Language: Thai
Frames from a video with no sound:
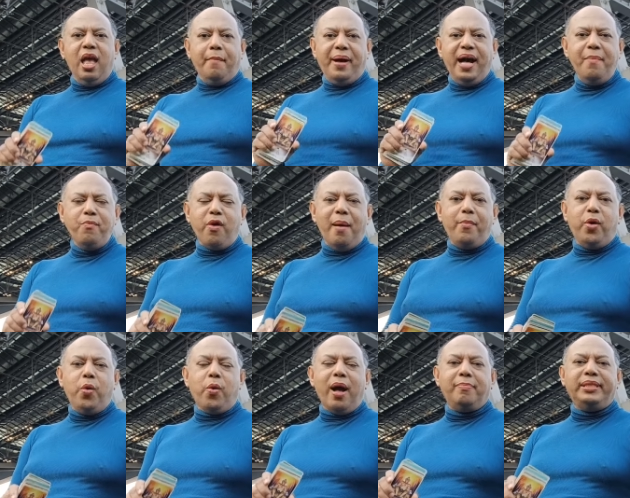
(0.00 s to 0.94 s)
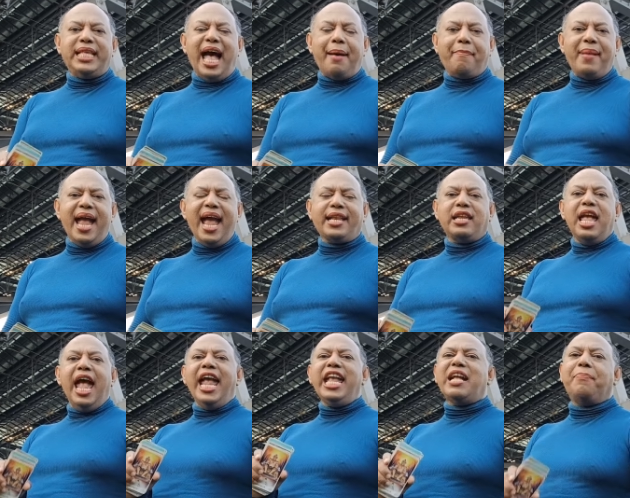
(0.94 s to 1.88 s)
เพิ่มความรู้ความสามารถ
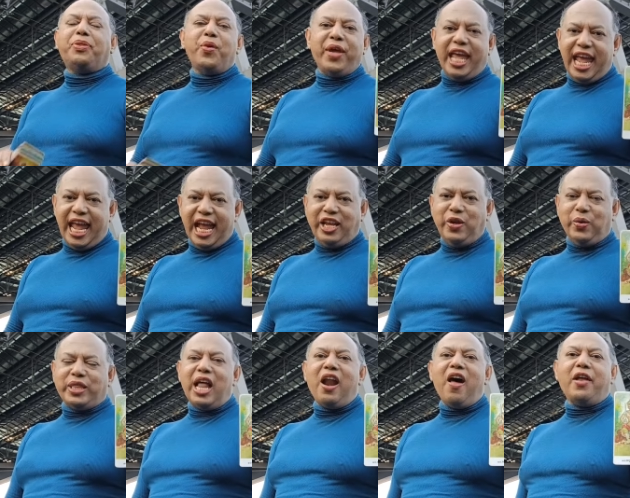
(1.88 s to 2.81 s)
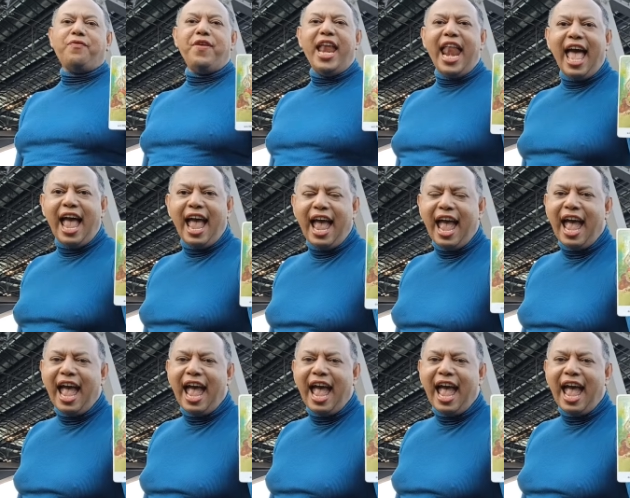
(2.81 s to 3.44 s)
ให้กับตัวเองอยู่ตลอดเวลา